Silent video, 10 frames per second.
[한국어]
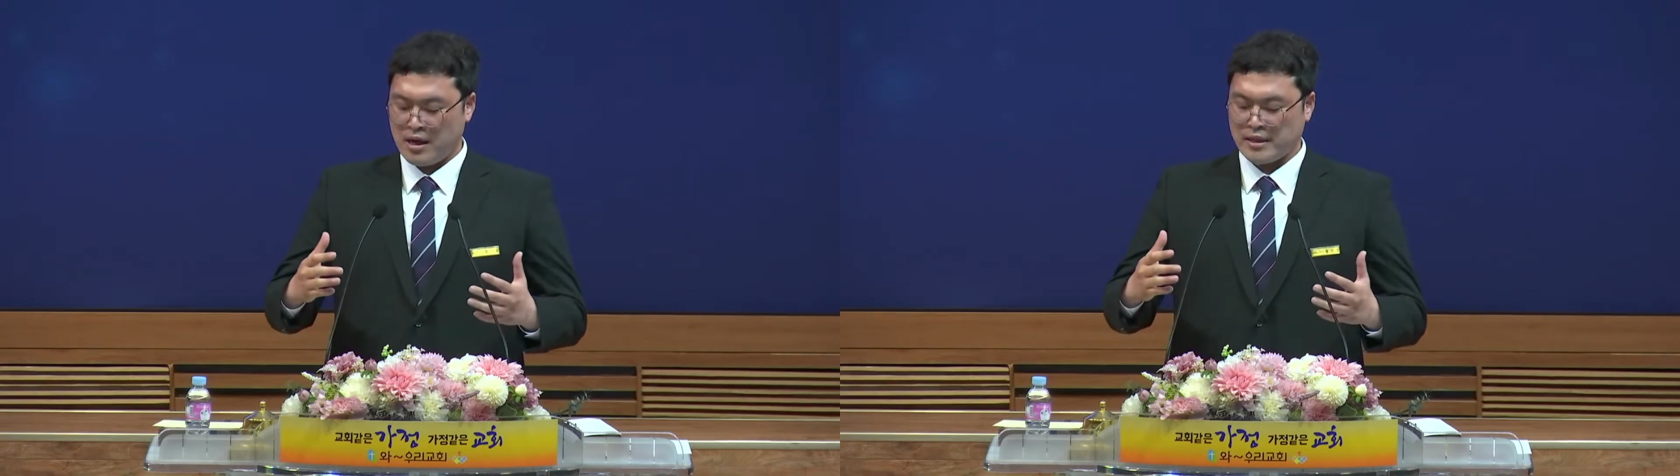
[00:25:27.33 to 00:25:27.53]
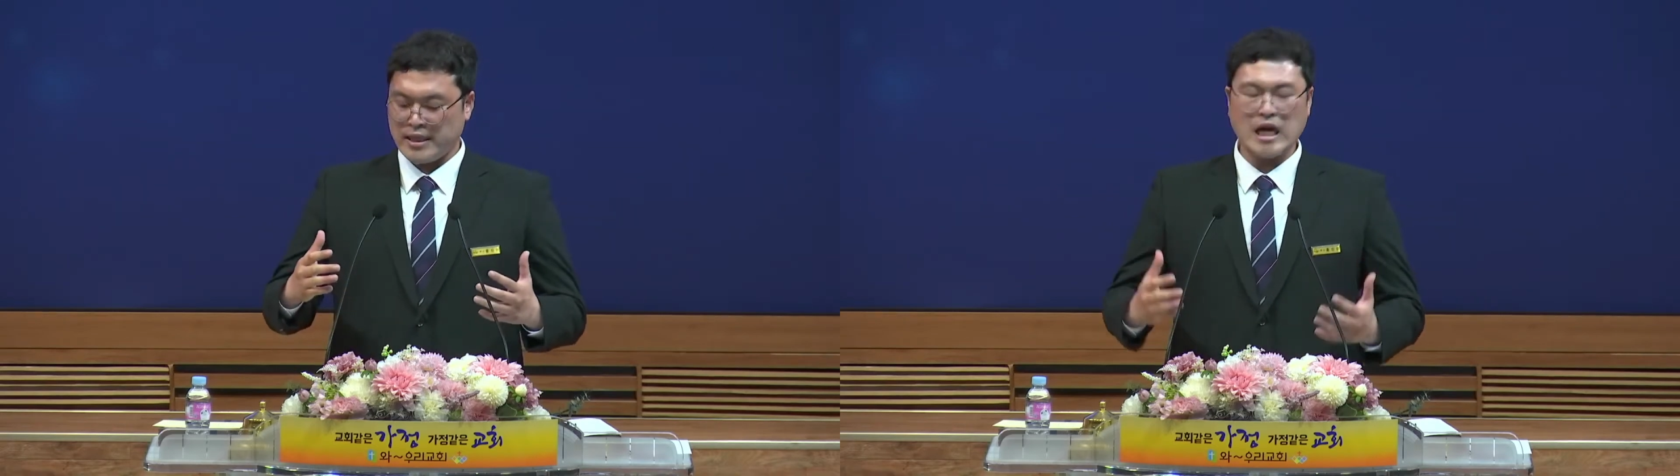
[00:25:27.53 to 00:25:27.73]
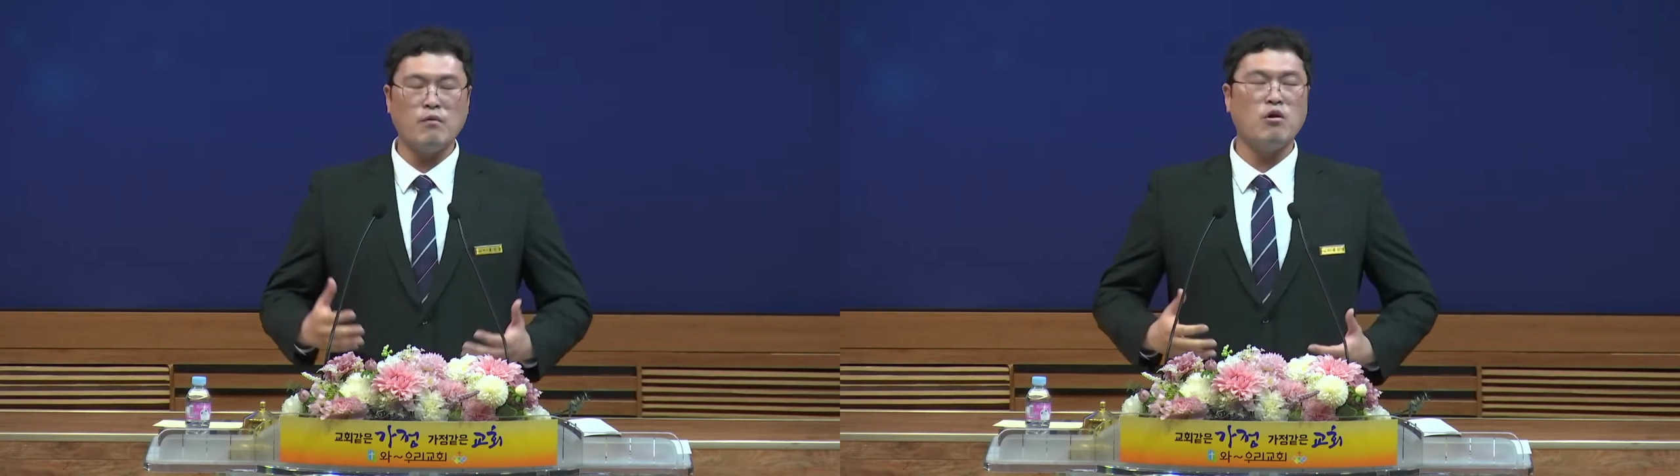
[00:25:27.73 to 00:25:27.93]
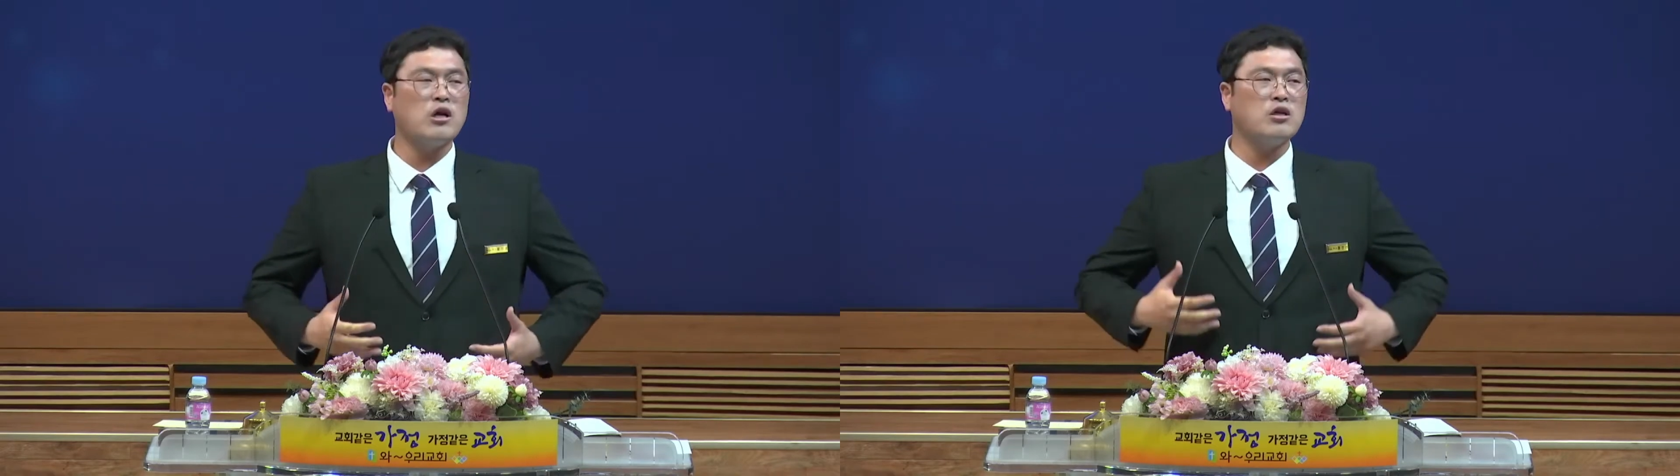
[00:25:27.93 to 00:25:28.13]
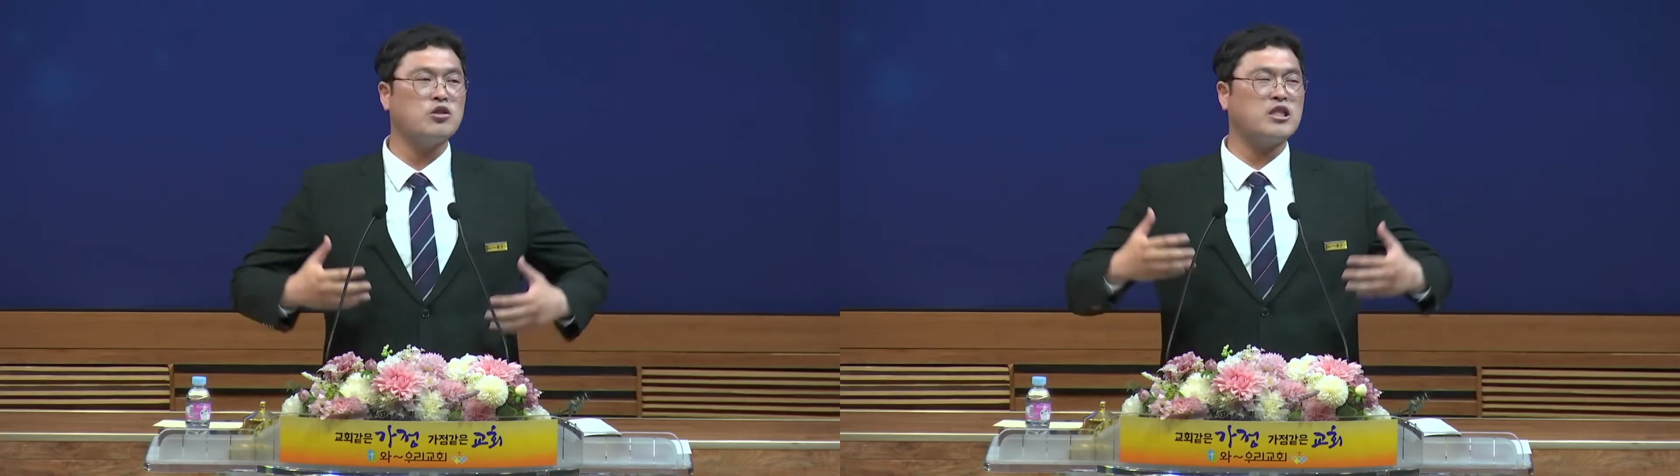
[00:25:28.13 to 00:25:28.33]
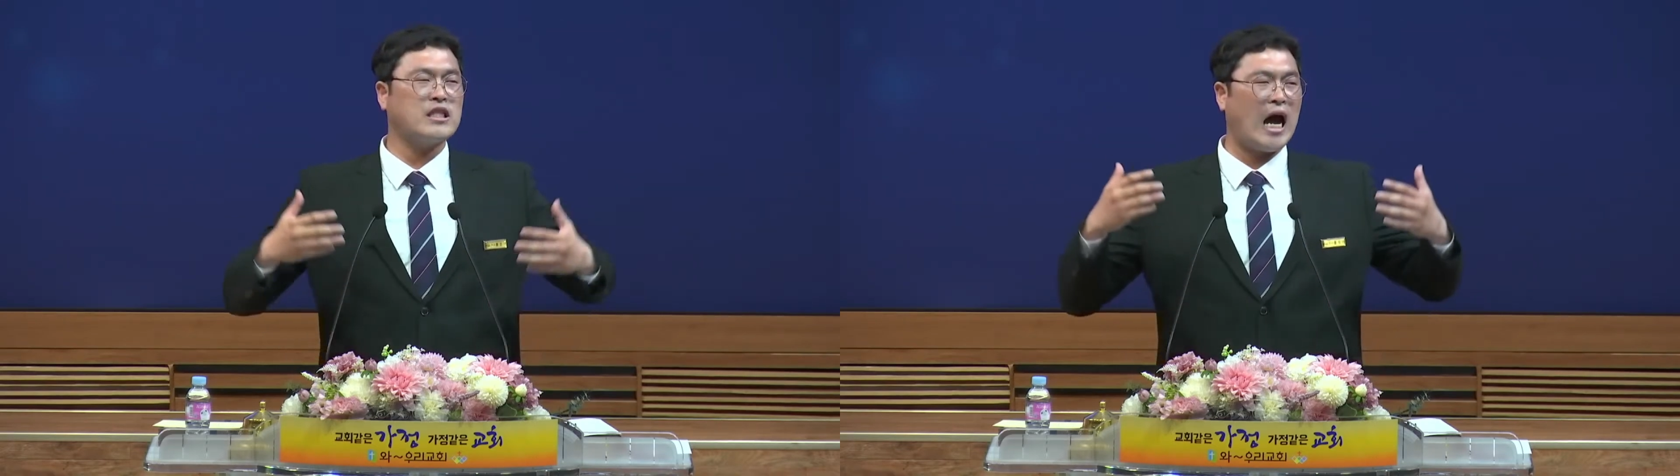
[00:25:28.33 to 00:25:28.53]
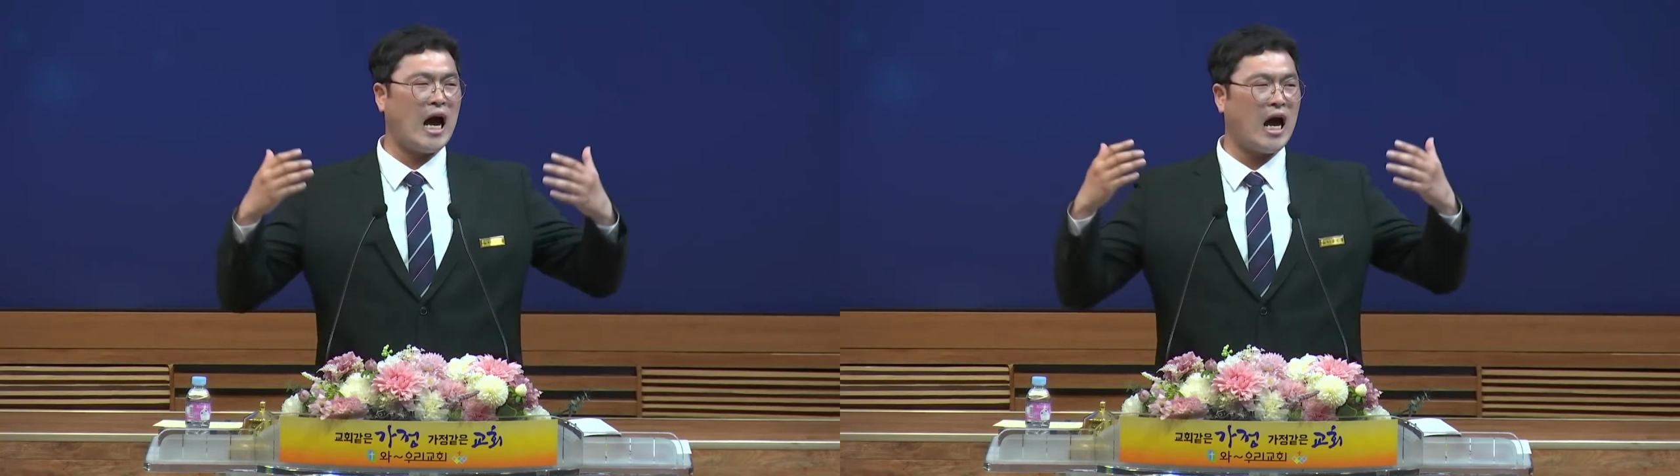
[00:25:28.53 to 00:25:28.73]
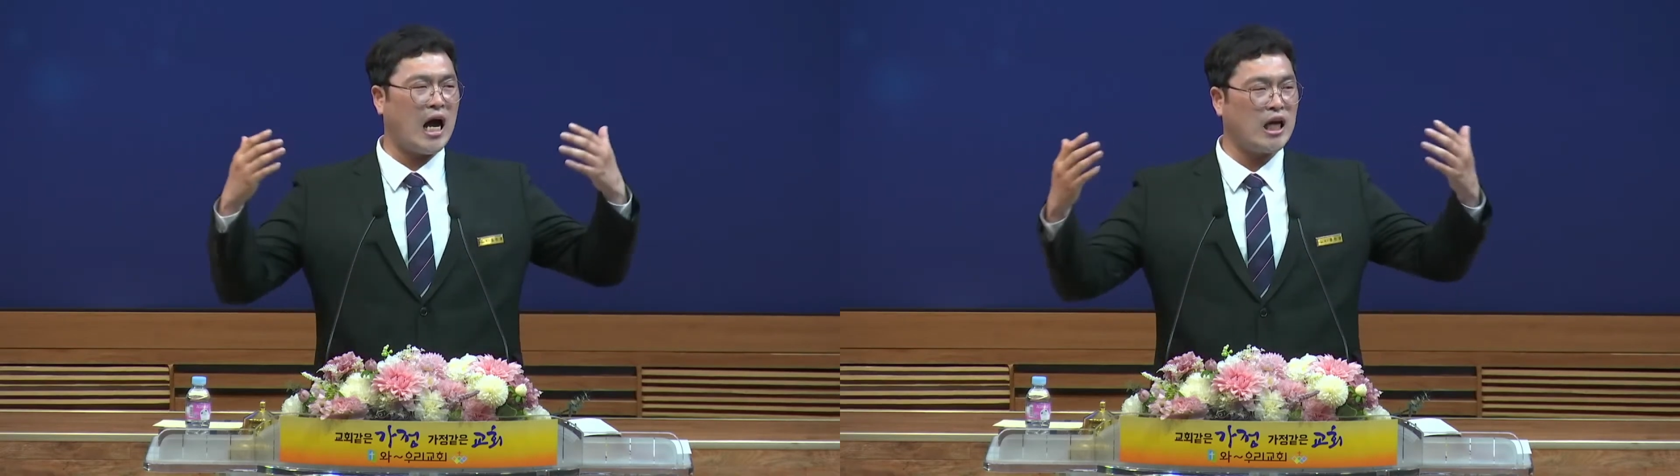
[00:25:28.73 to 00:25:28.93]
내가 원하는 것이
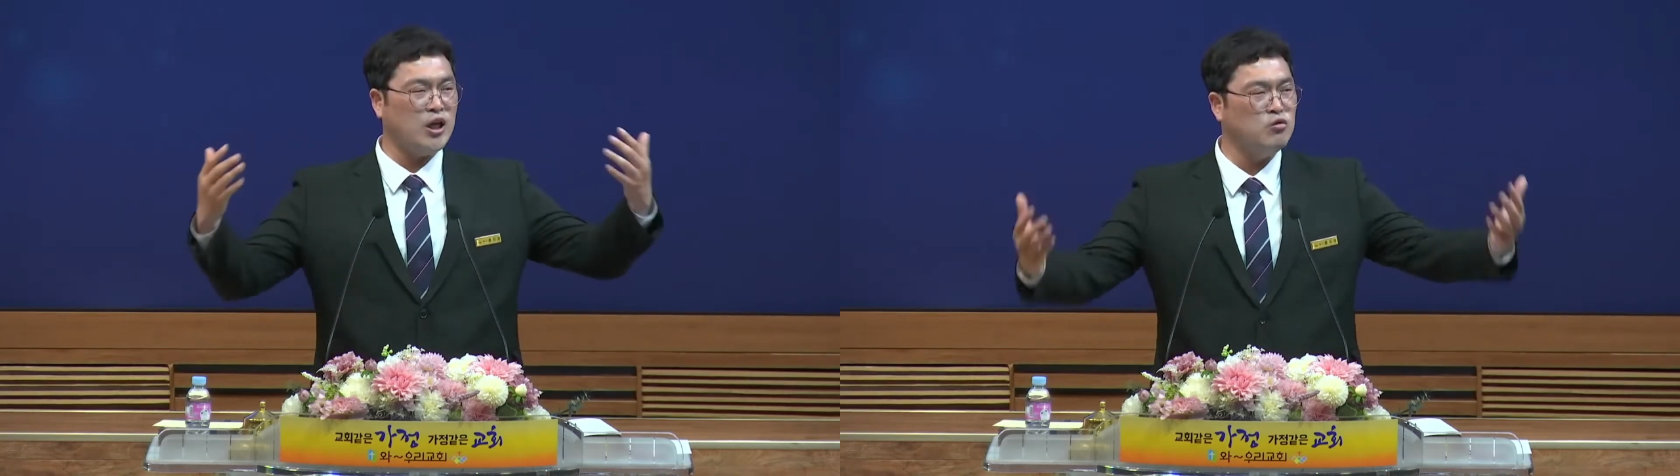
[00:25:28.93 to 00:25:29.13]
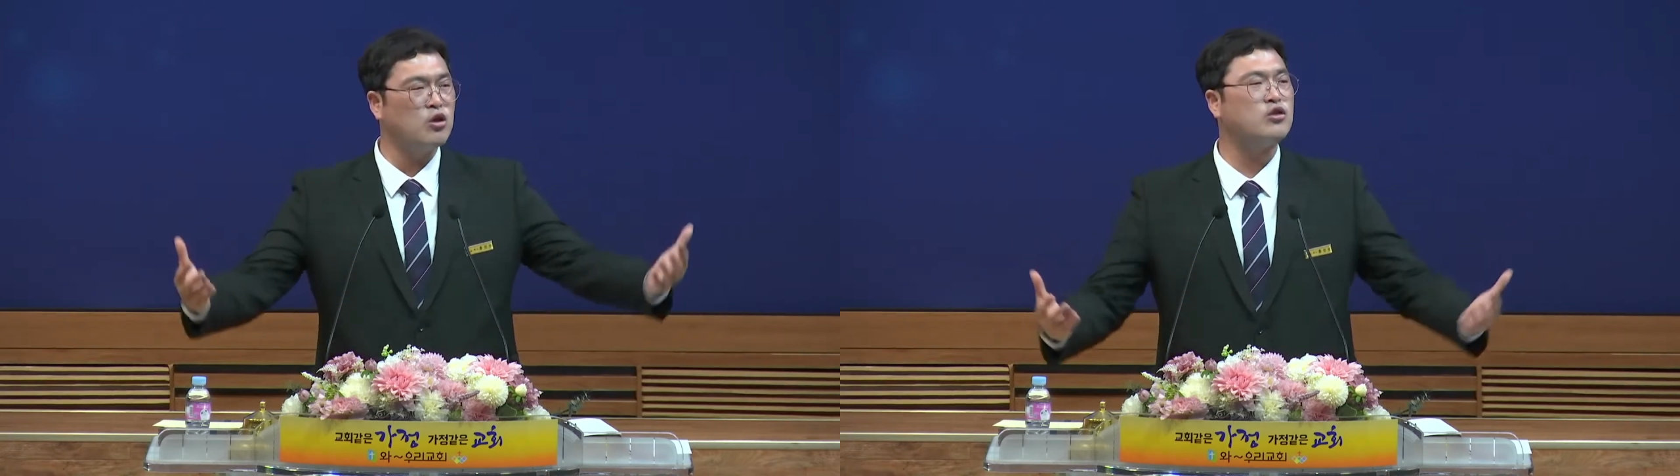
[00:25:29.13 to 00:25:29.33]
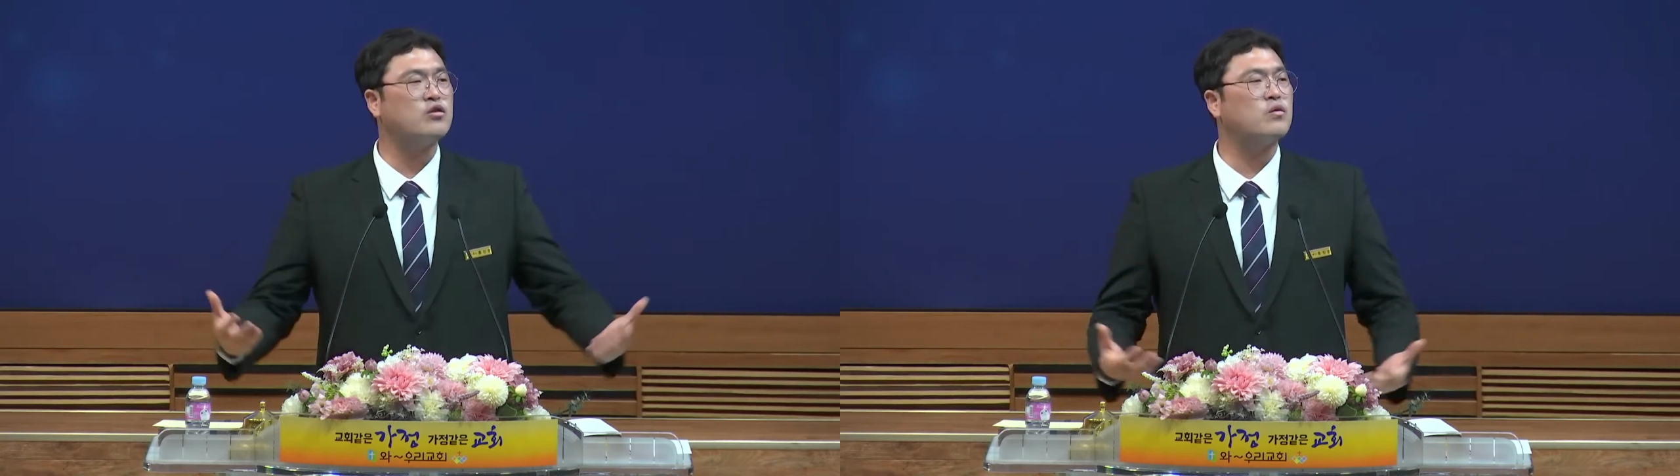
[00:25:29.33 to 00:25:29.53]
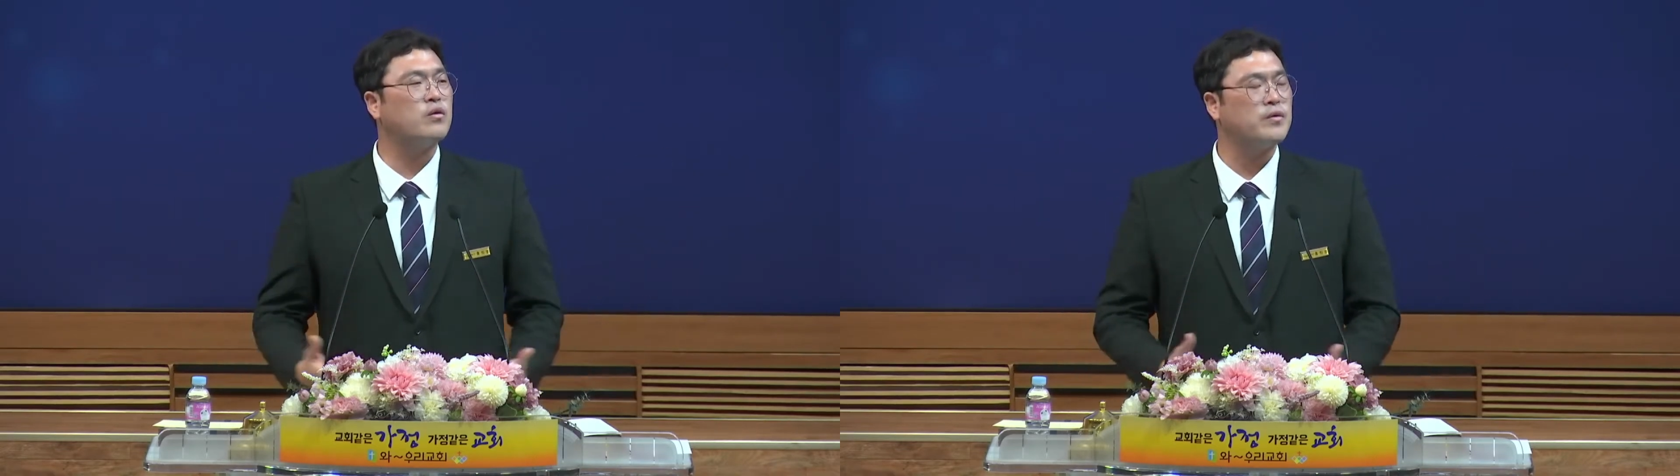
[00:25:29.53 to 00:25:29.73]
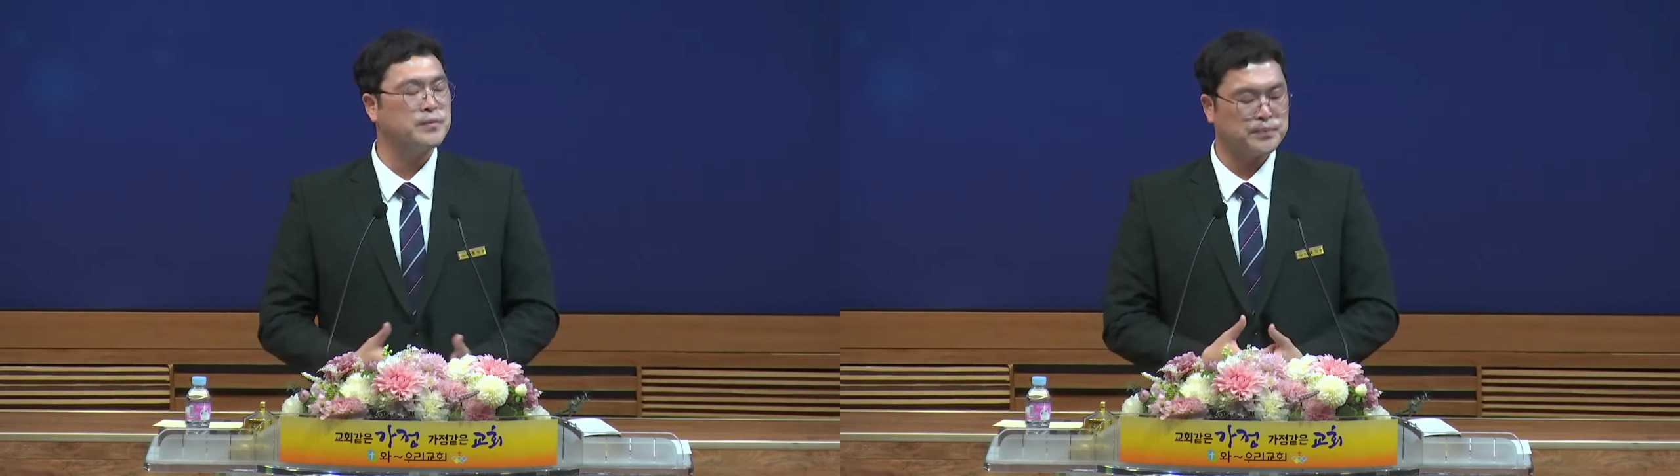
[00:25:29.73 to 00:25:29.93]
다 이루어지고